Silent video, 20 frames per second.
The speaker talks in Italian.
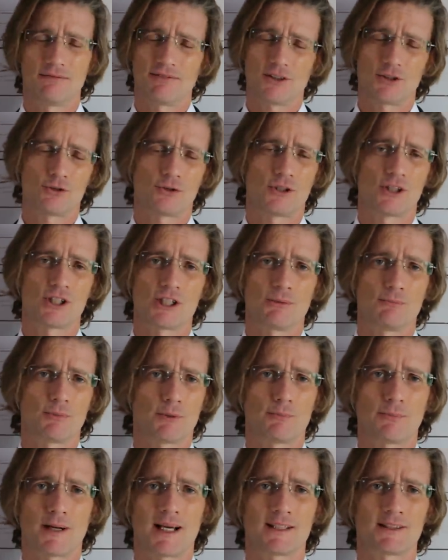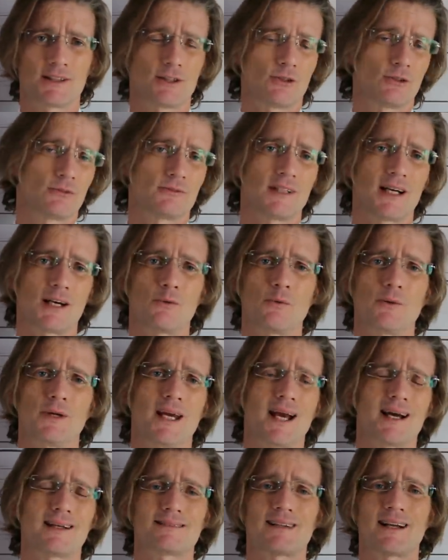Faccio un esempio pratico, da
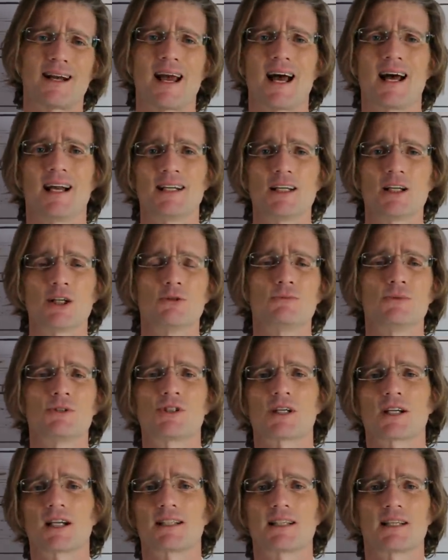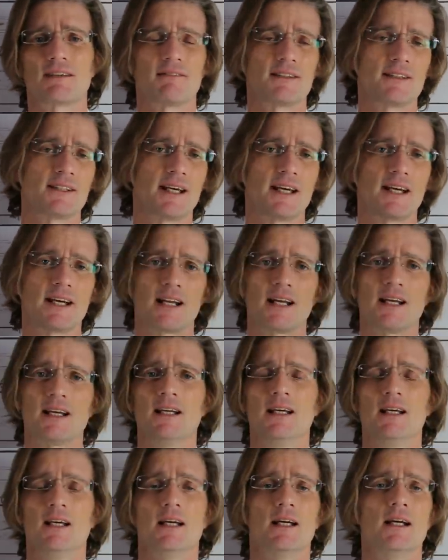qui a tre anni comincerete a vedere
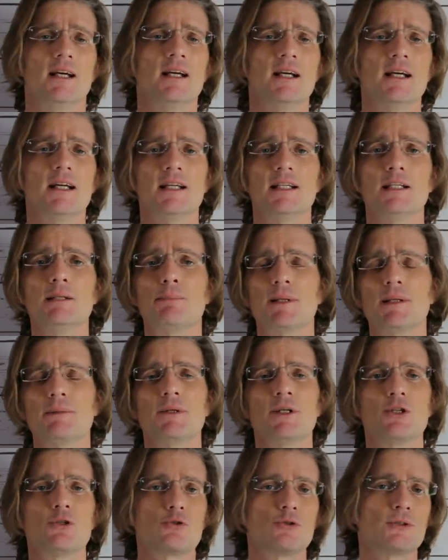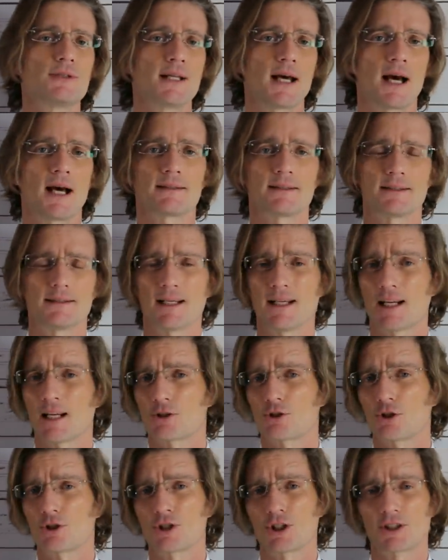eh, i primi risultati della
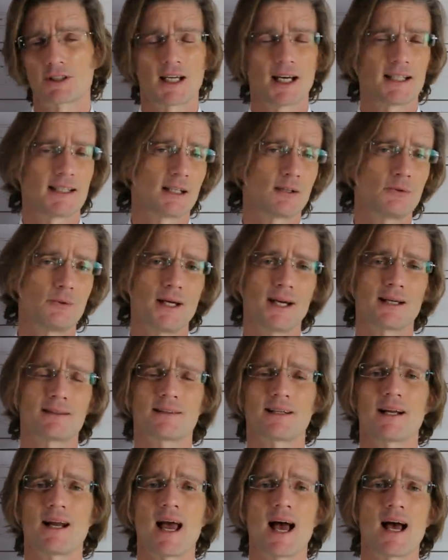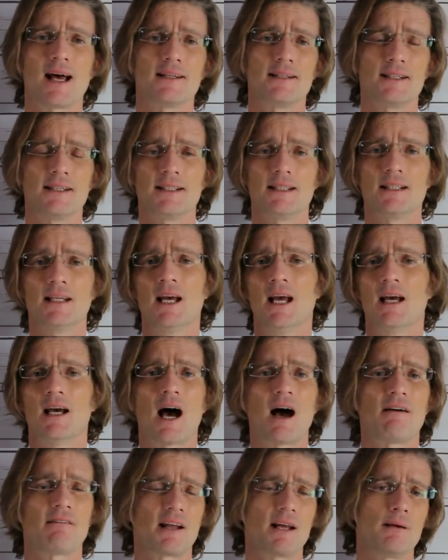società, da qui a tre anni
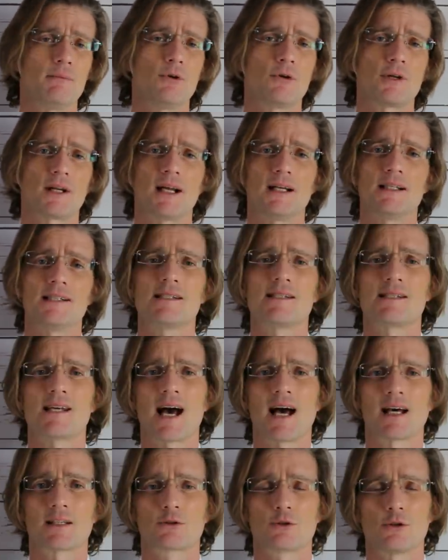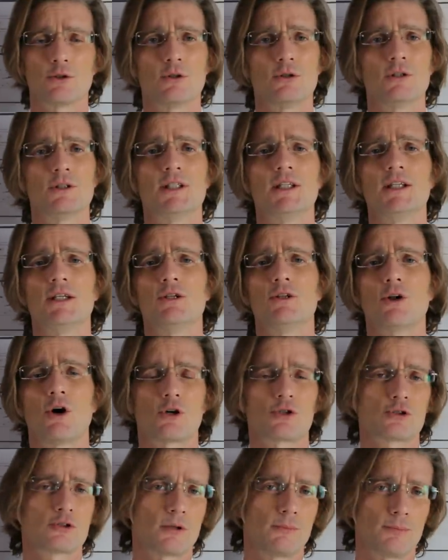avremo realizzato il
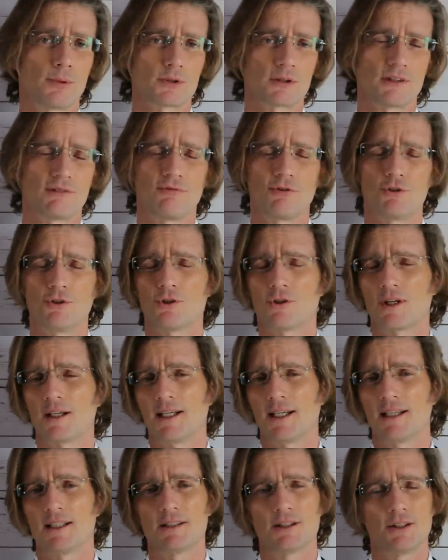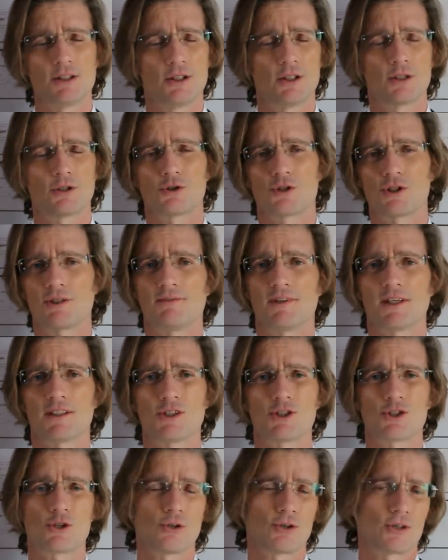nostro portafoglio clienti e così via
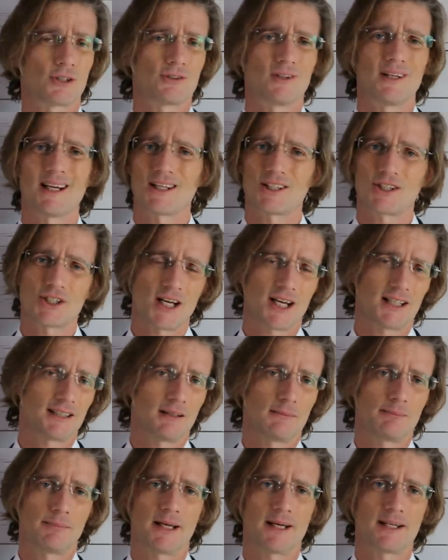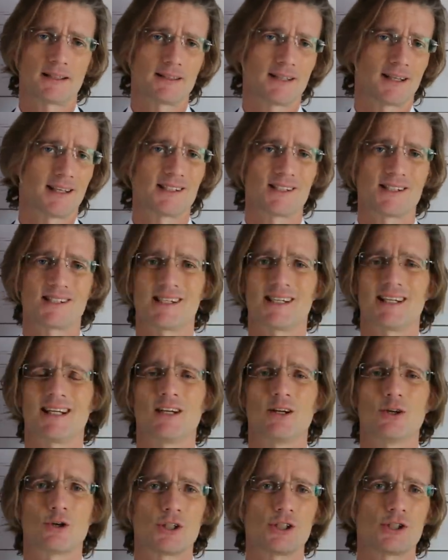discorrendo. Lasciate perdere,
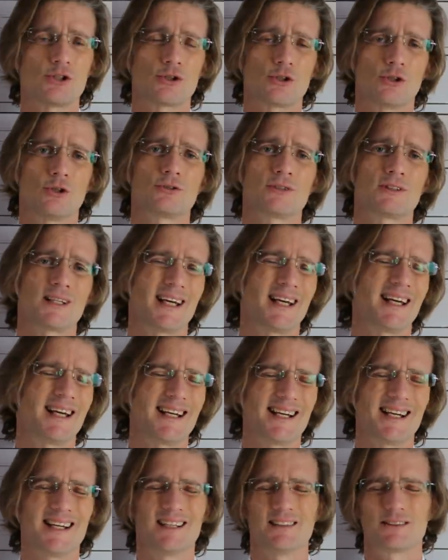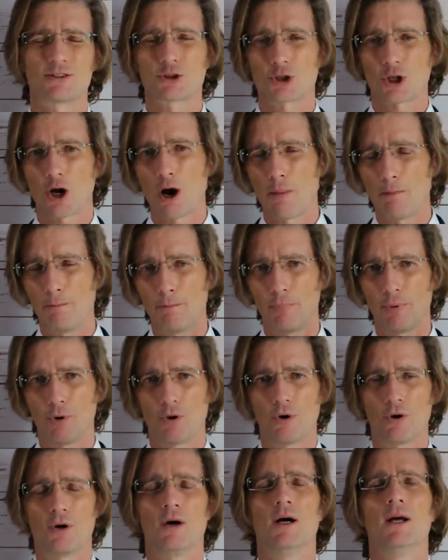se l'orizzonte è
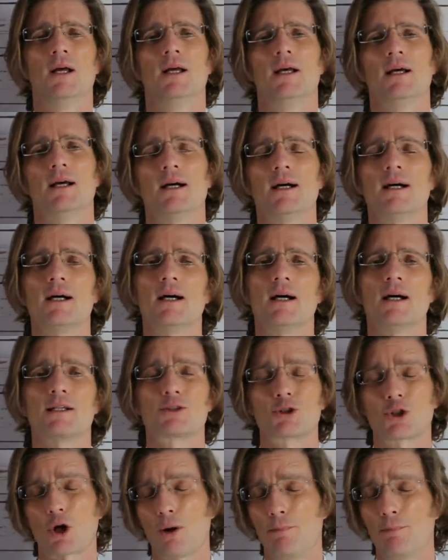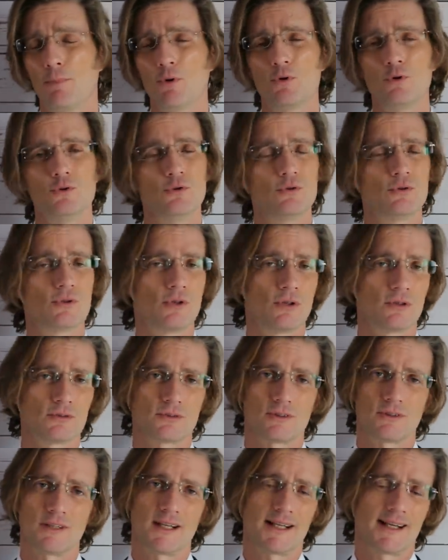troppo, eh, troppo lungo,
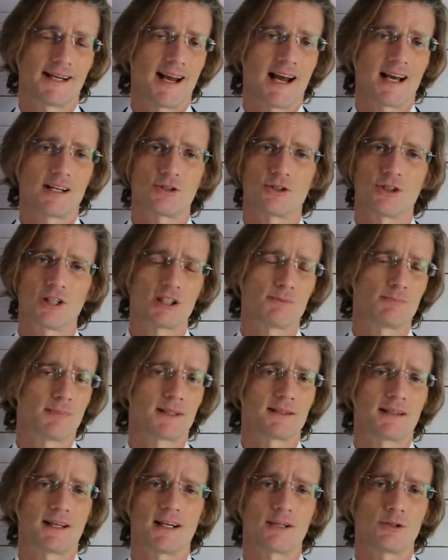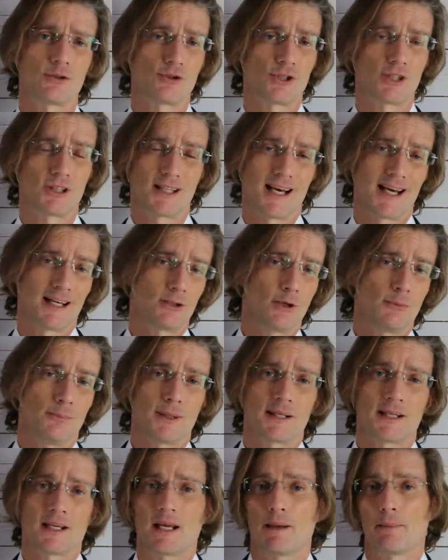non è il caso di aspettare così tanto
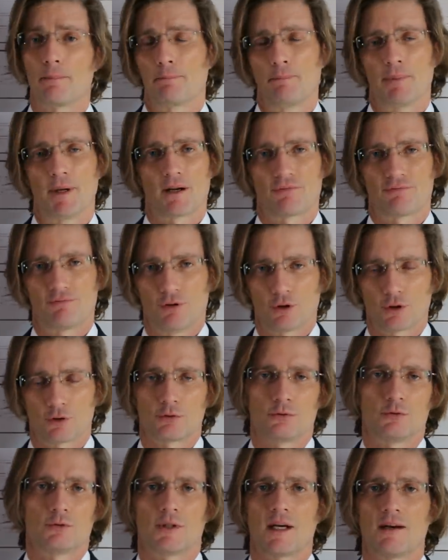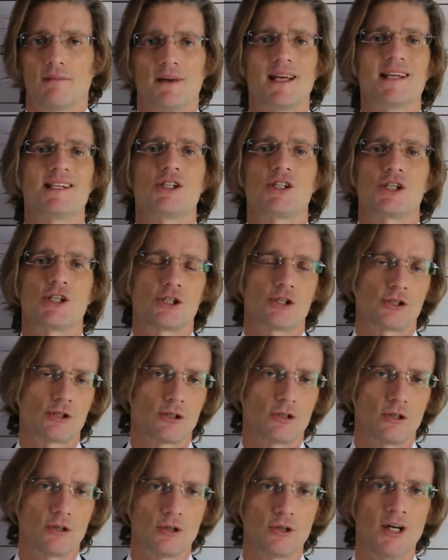perché per fortuna
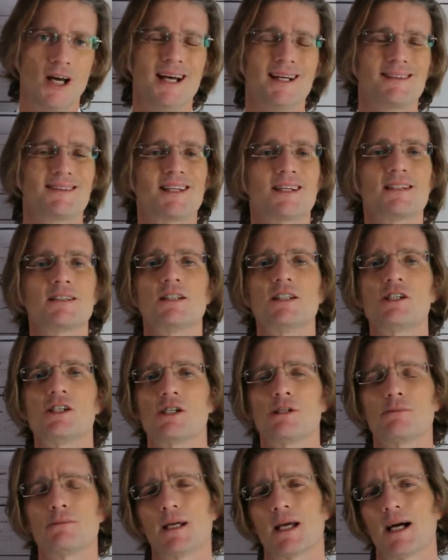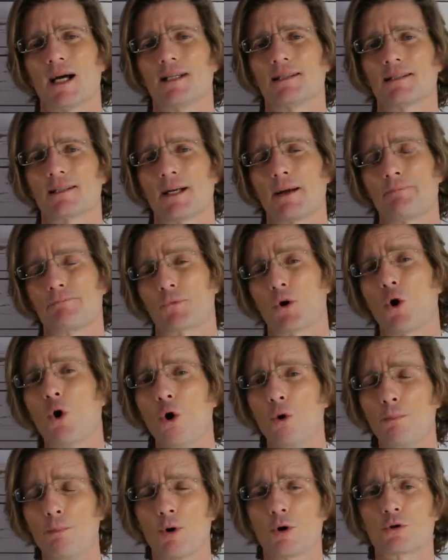esistono tantissime altre
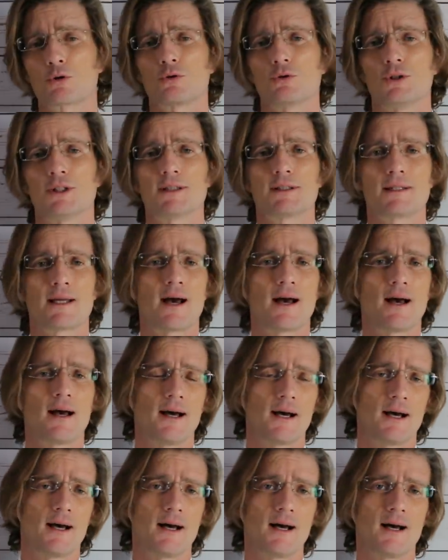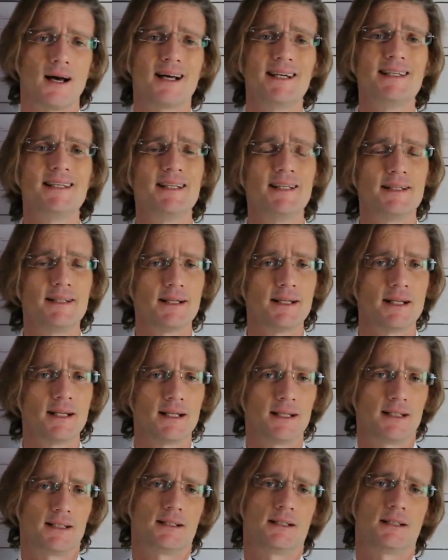opportunità eh, in
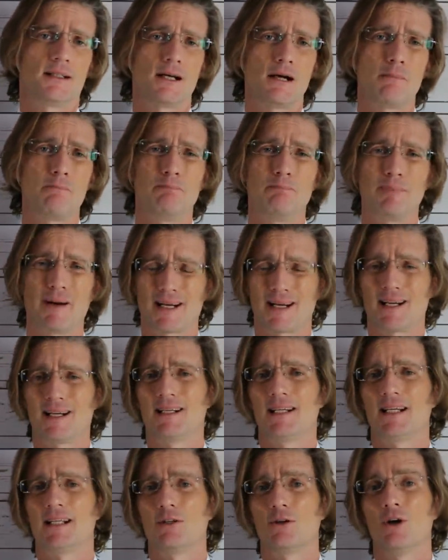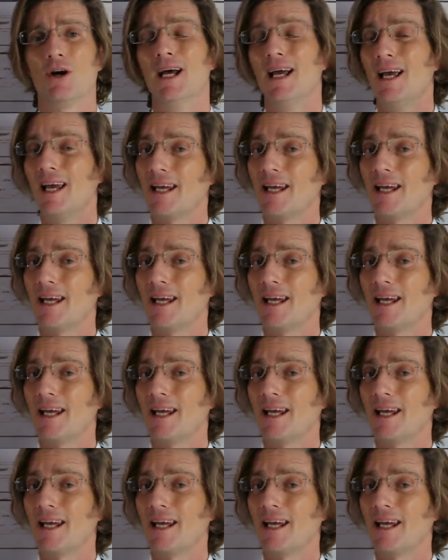eh, parallelo.